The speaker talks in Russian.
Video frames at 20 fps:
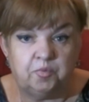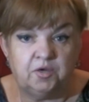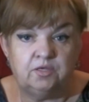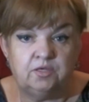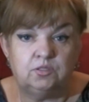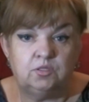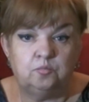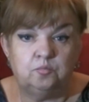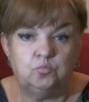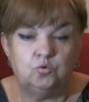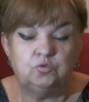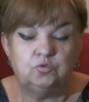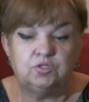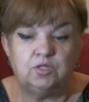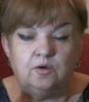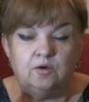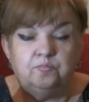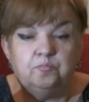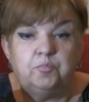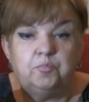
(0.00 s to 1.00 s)
Поэтому
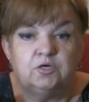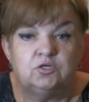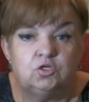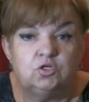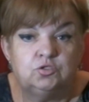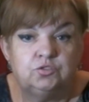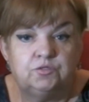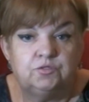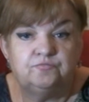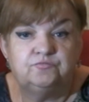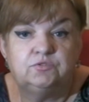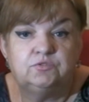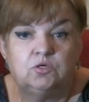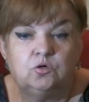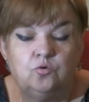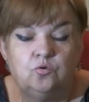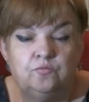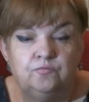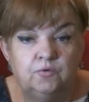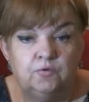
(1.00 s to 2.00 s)
там, пожалуйста, в
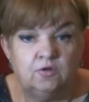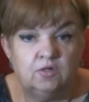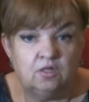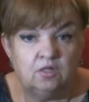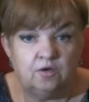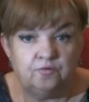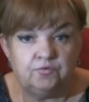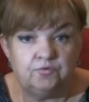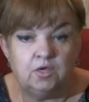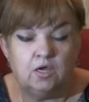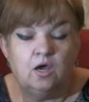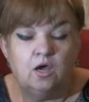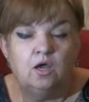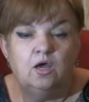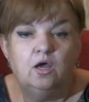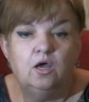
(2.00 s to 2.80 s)
церковной лавке